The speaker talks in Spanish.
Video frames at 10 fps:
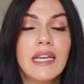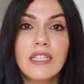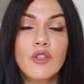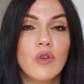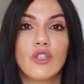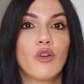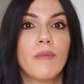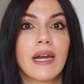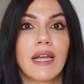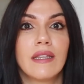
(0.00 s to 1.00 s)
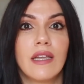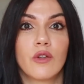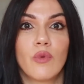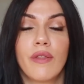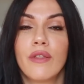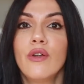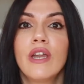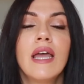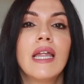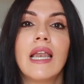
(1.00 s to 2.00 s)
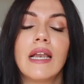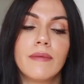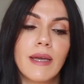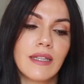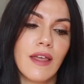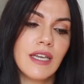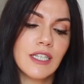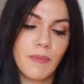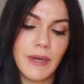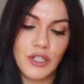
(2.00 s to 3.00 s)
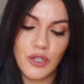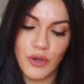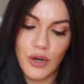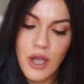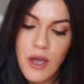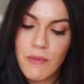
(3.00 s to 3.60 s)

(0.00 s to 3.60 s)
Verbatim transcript: Ese es nuestro margen de actuación, la libertad de expresión.